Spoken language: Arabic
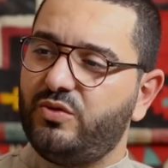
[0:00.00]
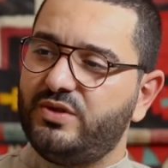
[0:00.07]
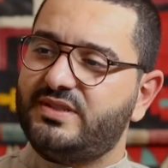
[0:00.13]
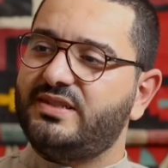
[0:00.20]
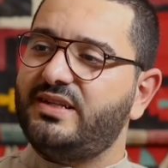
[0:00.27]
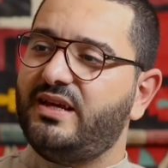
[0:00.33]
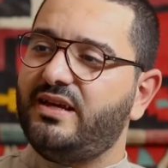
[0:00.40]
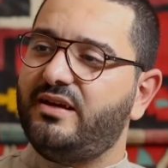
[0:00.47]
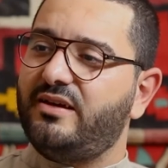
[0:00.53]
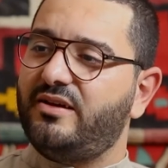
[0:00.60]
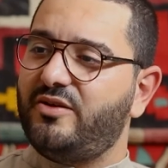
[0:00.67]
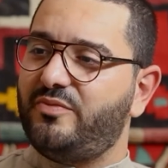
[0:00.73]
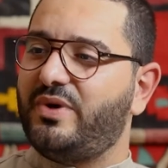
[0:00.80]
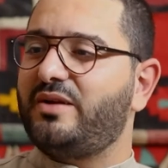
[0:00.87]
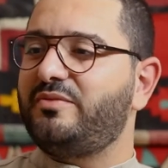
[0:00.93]
وسنا
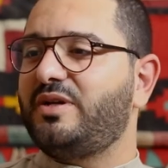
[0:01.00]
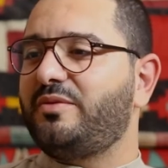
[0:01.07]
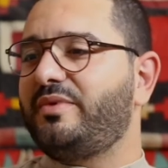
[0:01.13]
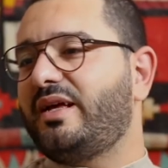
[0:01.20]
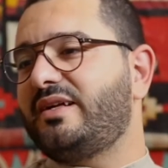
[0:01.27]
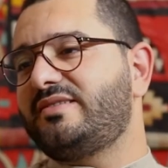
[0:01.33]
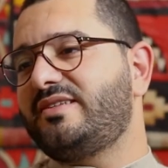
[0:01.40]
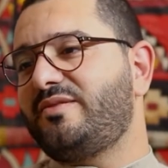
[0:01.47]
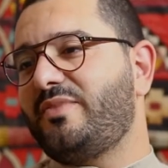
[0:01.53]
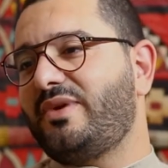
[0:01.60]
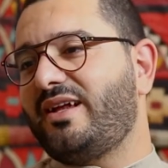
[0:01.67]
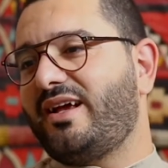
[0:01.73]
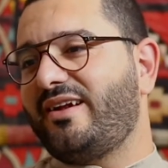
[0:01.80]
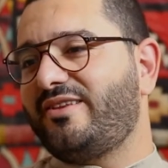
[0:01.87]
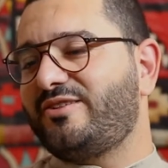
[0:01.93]
البرمجه بتاع
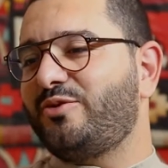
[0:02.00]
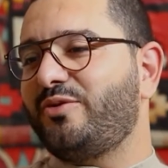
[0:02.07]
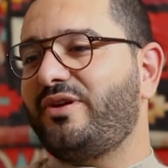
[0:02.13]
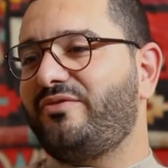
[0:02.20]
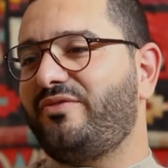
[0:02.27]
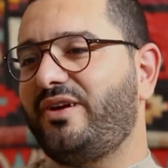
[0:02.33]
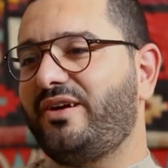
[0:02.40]
سينما الارض شنو كان